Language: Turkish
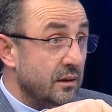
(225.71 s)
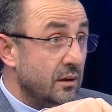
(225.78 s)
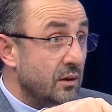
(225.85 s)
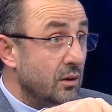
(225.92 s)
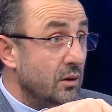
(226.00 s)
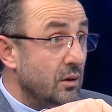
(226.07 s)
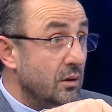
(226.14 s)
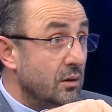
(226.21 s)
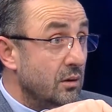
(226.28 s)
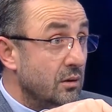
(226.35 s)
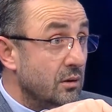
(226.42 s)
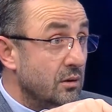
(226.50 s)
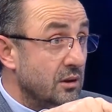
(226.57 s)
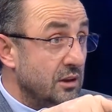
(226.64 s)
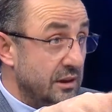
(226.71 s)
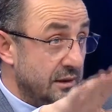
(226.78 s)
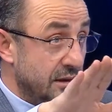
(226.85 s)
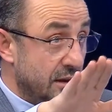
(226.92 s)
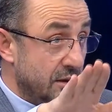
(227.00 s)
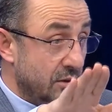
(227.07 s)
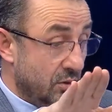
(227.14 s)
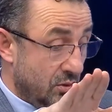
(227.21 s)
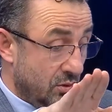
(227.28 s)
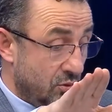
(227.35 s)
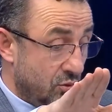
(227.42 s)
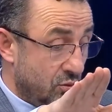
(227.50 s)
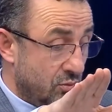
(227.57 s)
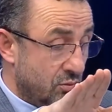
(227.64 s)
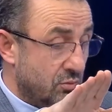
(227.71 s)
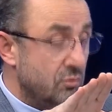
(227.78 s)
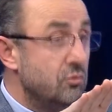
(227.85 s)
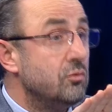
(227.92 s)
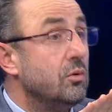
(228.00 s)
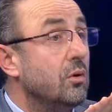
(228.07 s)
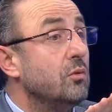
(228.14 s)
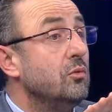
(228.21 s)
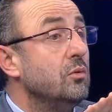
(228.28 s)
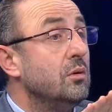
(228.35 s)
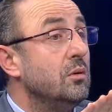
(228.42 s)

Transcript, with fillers: Aa. Krediler yok. Döviz. Çok Niye zor.